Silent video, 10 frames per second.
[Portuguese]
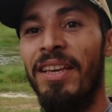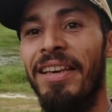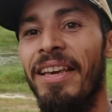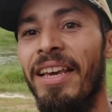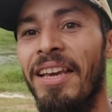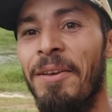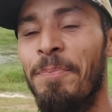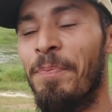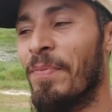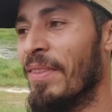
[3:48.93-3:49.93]
E
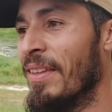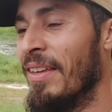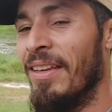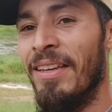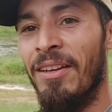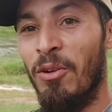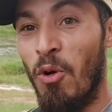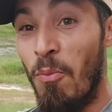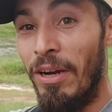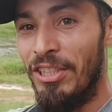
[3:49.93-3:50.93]

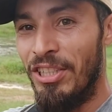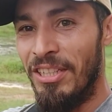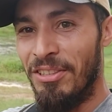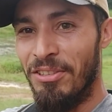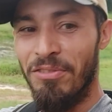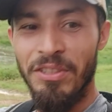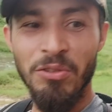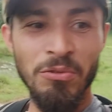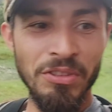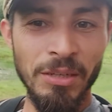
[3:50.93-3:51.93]
compartilhe nossos
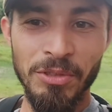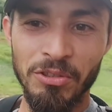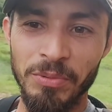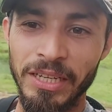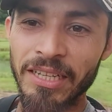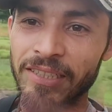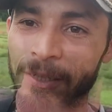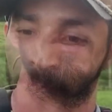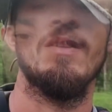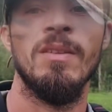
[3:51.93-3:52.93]
vídeos com os amigos, beleza?
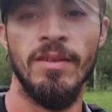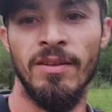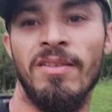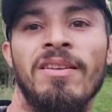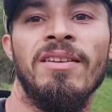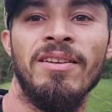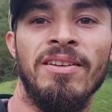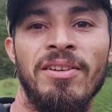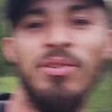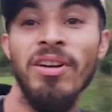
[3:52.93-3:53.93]

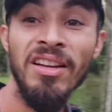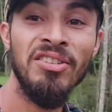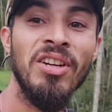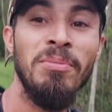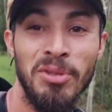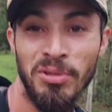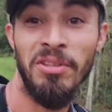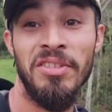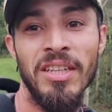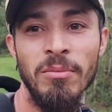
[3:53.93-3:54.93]
E olha só, pessoal,
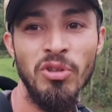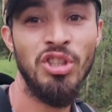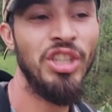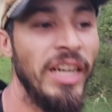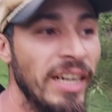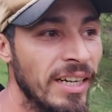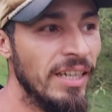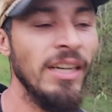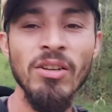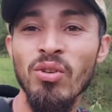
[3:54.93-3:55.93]
estamos
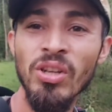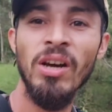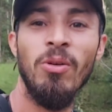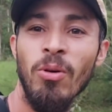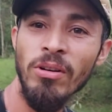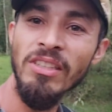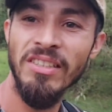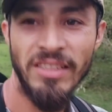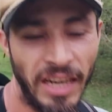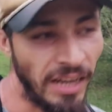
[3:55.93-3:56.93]
chegando na onde
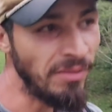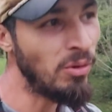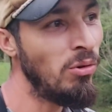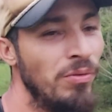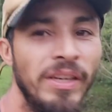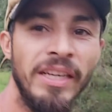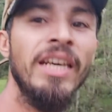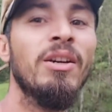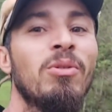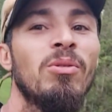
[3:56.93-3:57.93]
estava o
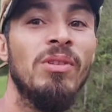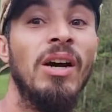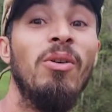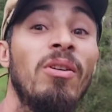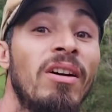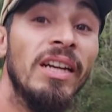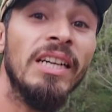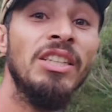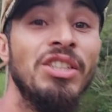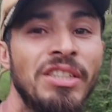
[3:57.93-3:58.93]
veículo, na hora
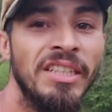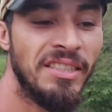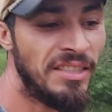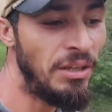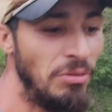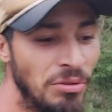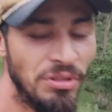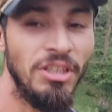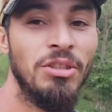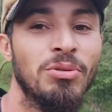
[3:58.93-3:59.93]
que a gente desceu do
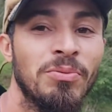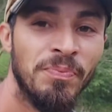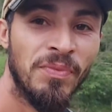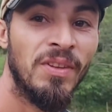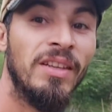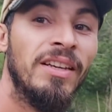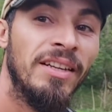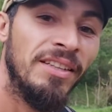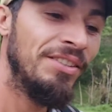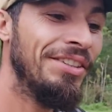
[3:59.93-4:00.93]
sítio.
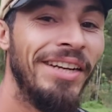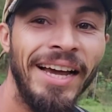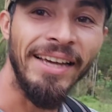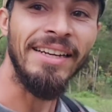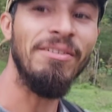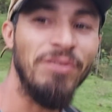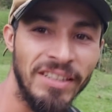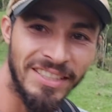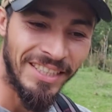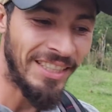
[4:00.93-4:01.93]
De lá da
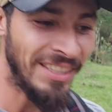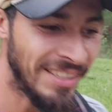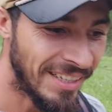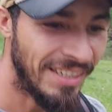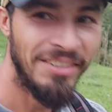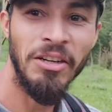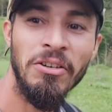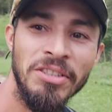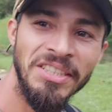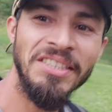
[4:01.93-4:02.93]
fazenda, da
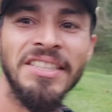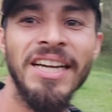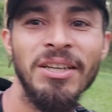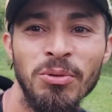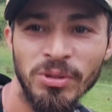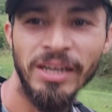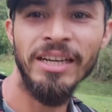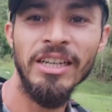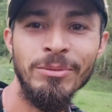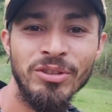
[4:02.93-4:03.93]
onde saiu,
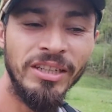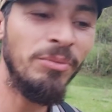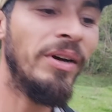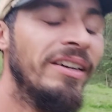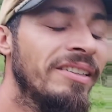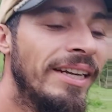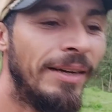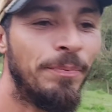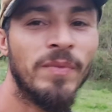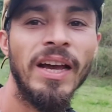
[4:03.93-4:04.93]
carregamos animais
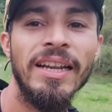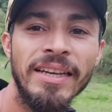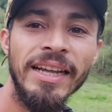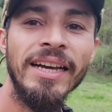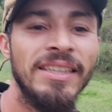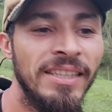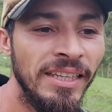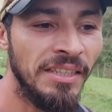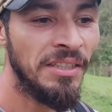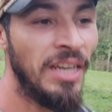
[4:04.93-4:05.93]
lá, até
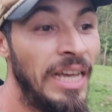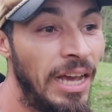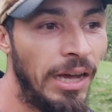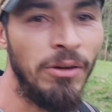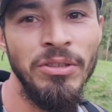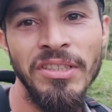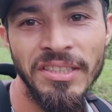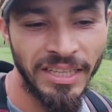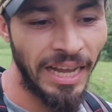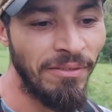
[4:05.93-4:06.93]
aqui, aonde
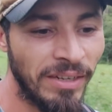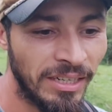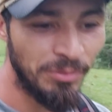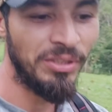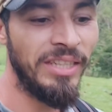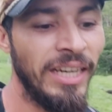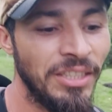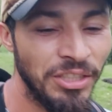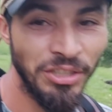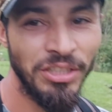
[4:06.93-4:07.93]
estava a
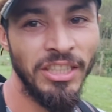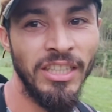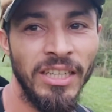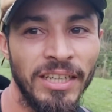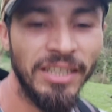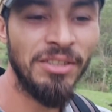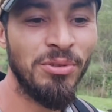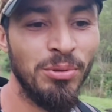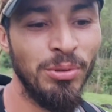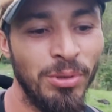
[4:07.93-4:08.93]
caminhonete, a gente
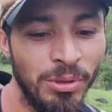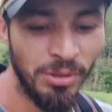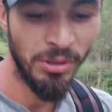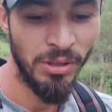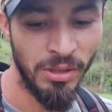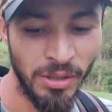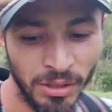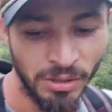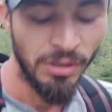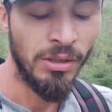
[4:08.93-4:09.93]
gastou
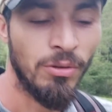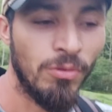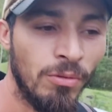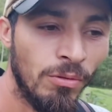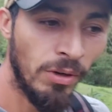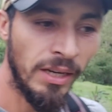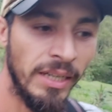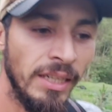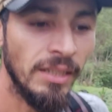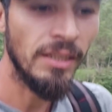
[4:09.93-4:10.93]

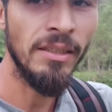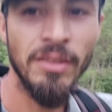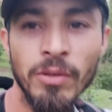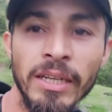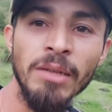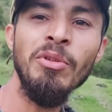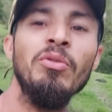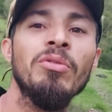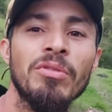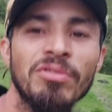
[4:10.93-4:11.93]
40, 50
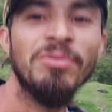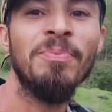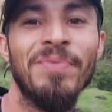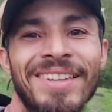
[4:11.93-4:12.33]
minutos.